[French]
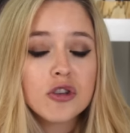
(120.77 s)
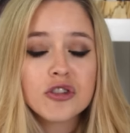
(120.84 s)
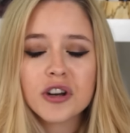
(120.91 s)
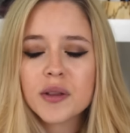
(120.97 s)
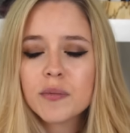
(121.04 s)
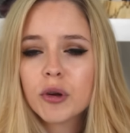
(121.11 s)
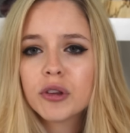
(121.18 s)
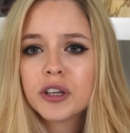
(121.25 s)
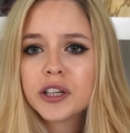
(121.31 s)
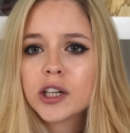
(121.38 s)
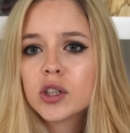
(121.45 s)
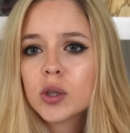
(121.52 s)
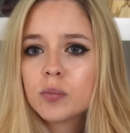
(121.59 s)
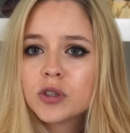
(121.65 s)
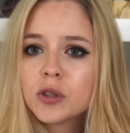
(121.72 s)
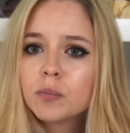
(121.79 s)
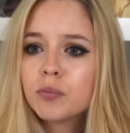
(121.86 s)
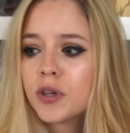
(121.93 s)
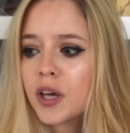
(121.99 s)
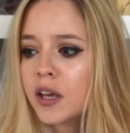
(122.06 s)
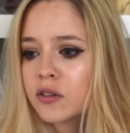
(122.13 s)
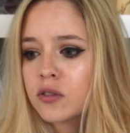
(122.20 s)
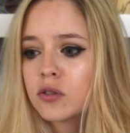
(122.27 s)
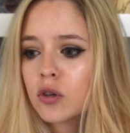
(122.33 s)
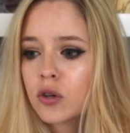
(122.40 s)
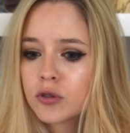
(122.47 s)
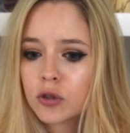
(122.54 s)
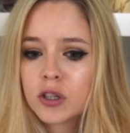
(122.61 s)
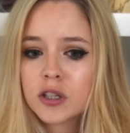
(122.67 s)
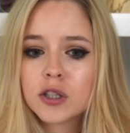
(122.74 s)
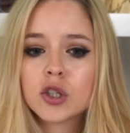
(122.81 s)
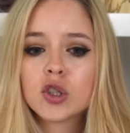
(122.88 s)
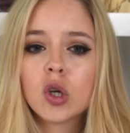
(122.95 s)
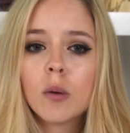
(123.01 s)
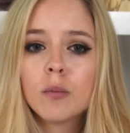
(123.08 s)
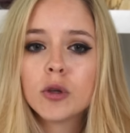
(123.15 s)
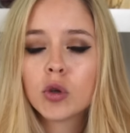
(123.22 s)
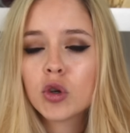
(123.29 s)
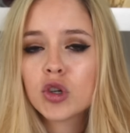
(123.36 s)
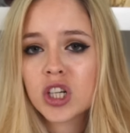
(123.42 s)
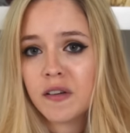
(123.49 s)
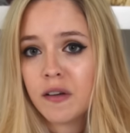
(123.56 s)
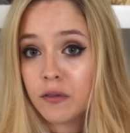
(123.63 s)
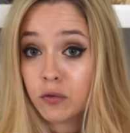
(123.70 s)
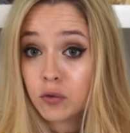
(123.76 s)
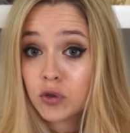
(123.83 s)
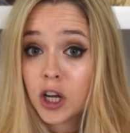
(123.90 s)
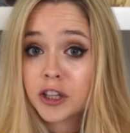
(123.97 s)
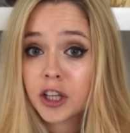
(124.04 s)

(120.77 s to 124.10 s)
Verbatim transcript: j'allais demander quelques petites pièces euh, sur des échoppes, des trucs que j'avais vus sur